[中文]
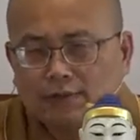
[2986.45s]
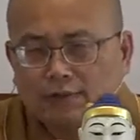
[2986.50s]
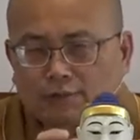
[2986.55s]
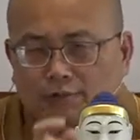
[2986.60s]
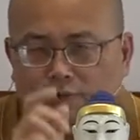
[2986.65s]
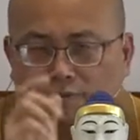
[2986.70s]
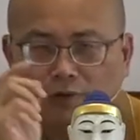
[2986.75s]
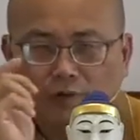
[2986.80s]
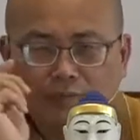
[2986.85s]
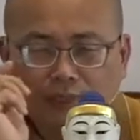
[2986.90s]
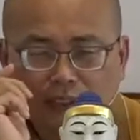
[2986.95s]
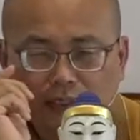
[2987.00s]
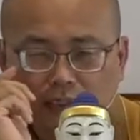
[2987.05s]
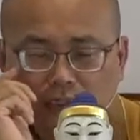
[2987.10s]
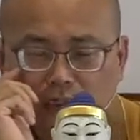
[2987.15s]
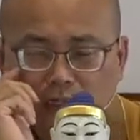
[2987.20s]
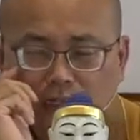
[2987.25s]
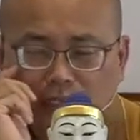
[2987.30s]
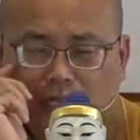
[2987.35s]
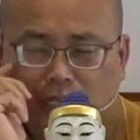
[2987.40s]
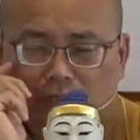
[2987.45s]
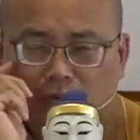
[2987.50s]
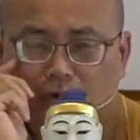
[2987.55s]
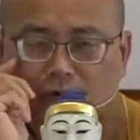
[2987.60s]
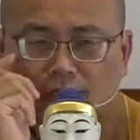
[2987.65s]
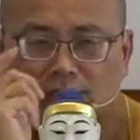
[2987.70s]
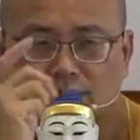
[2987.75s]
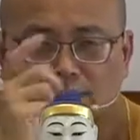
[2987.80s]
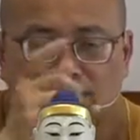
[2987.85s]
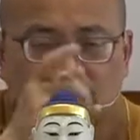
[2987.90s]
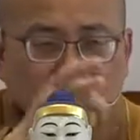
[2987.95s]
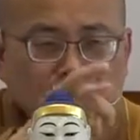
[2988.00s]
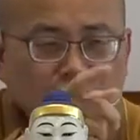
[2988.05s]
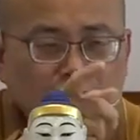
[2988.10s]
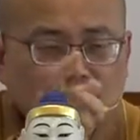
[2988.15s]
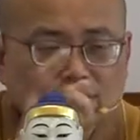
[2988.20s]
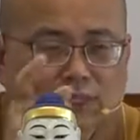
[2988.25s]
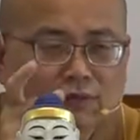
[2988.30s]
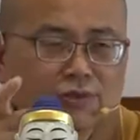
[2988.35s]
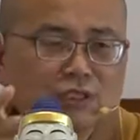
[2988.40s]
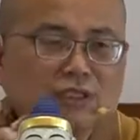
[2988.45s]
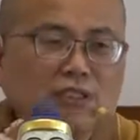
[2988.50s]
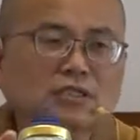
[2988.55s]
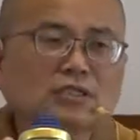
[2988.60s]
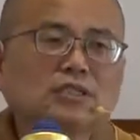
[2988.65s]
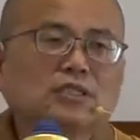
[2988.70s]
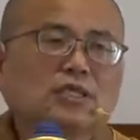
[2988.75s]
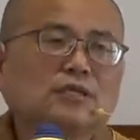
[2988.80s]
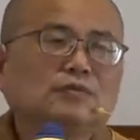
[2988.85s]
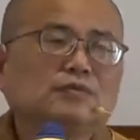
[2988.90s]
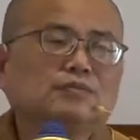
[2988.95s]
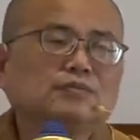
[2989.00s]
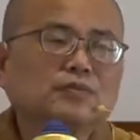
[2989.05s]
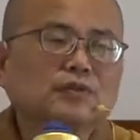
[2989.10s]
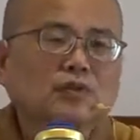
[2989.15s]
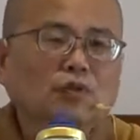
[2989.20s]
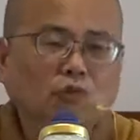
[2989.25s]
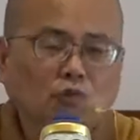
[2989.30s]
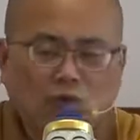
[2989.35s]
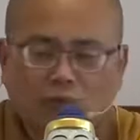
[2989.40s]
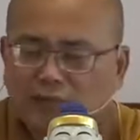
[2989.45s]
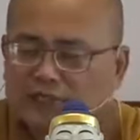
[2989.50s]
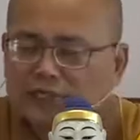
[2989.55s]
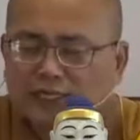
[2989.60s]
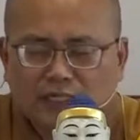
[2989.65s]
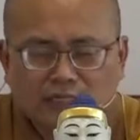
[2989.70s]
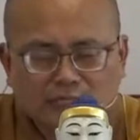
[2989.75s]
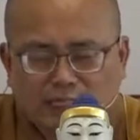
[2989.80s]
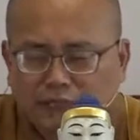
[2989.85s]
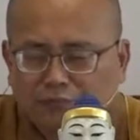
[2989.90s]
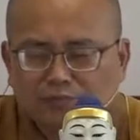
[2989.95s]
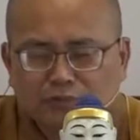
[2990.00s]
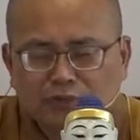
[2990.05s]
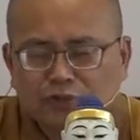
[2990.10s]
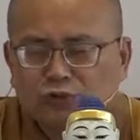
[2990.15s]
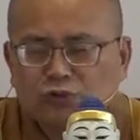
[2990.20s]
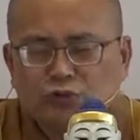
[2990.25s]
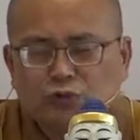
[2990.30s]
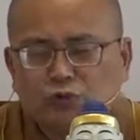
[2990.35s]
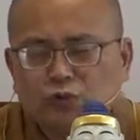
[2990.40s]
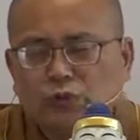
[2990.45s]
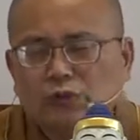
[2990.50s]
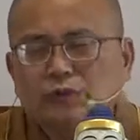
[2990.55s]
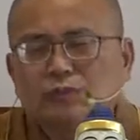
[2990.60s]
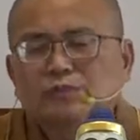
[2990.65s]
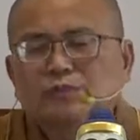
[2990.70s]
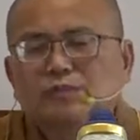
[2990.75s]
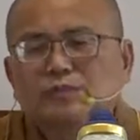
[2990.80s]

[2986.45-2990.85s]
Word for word: 我们感官接触到境界，我们很难不取着，